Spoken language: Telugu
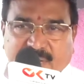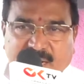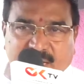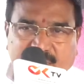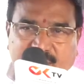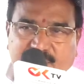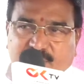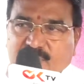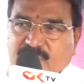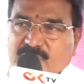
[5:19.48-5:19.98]

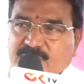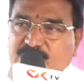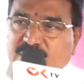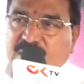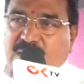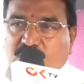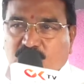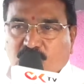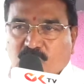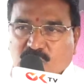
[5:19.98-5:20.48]
ప్రయాణం ఉన్నప్పుడు
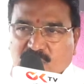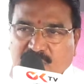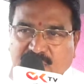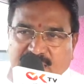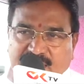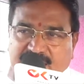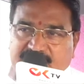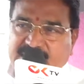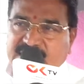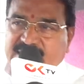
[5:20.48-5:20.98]
అనుకోకుండా
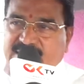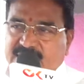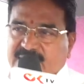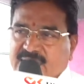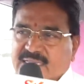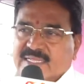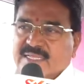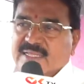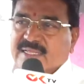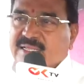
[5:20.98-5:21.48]
లేట్ అయితే
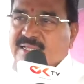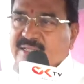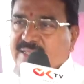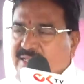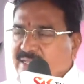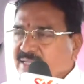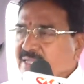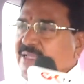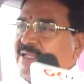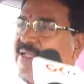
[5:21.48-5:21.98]

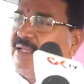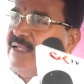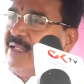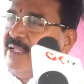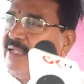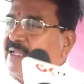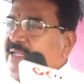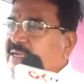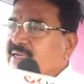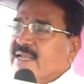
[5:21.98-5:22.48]

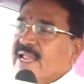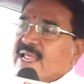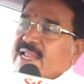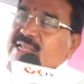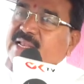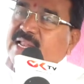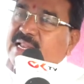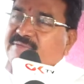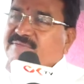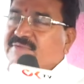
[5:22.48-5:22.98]

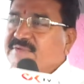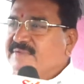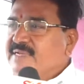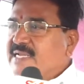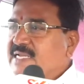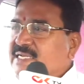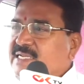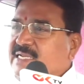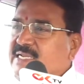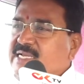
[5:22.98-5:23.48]
నైన్ నైన్
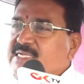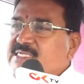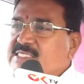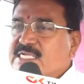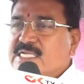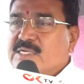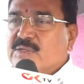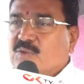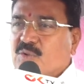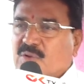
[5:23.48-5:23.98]
ఫిఫ్టీన్కి నేను
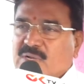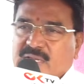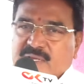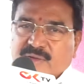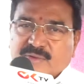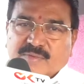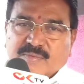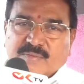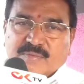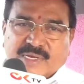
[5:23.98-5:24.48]

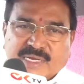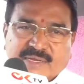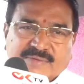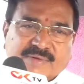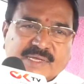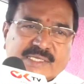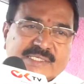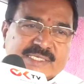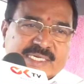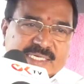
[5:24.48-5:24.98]
చేరుకోలేను
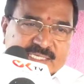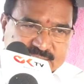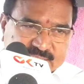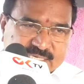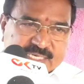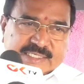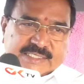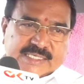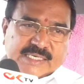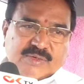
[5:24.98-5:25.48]
బ్రేక్ఫాస్ట్
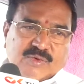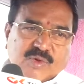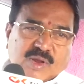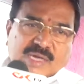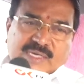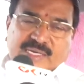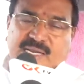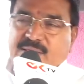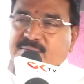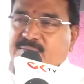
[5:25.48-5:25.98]
డెస్టినేషన్కు
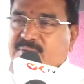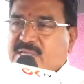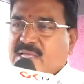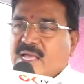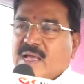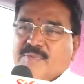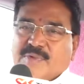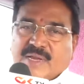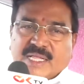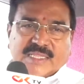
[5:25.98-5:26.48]
ఆ టైంకి
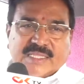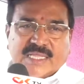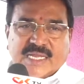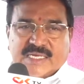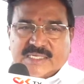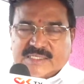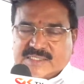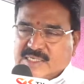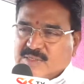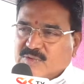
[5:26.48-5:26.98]
ఆ
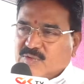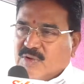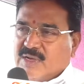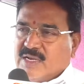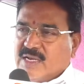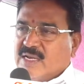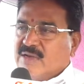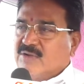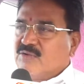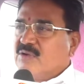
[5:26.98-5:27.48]
ప్రాంతానికి
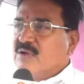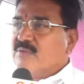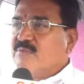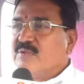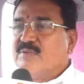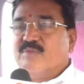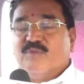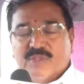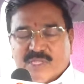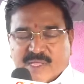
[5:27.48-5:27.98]
చేరుకోలేను
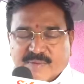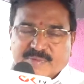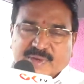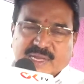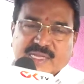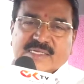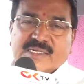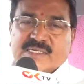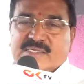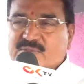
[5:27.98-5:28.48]
అనుకున్నప్పుడు ముందే
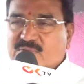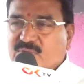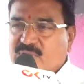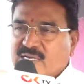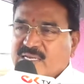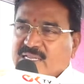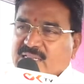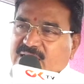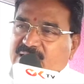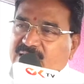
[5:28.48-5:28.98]
ప్లాన్
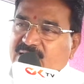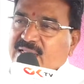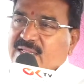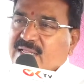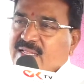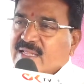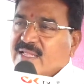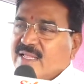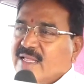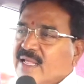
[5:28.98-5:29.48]
చేసుకొని
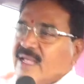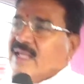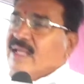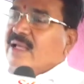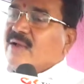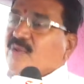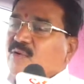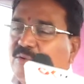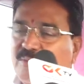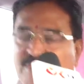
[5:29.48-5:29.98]
ఓ